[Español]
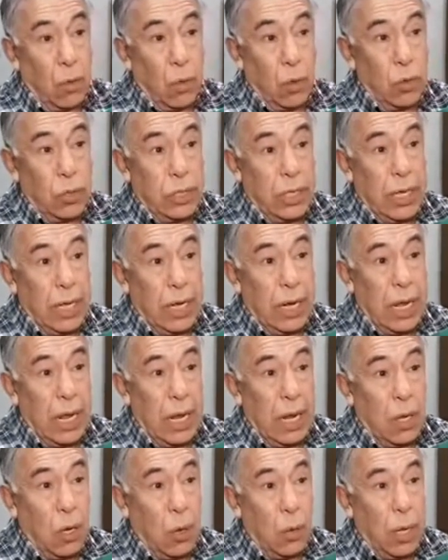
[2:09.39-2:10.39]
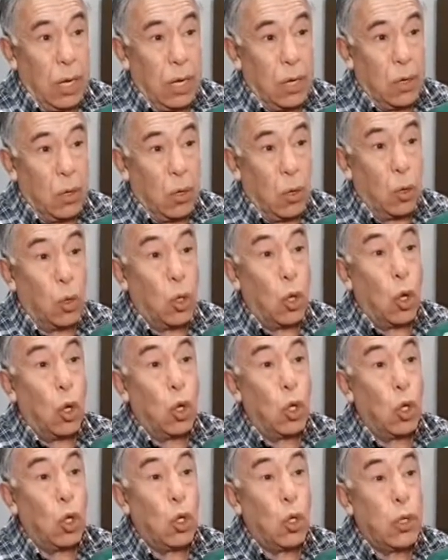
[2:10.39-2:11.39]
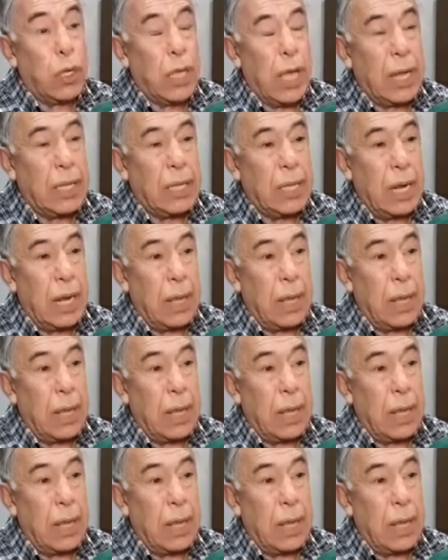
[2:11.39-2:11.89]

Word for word: considera el gobierno o, no nos da este,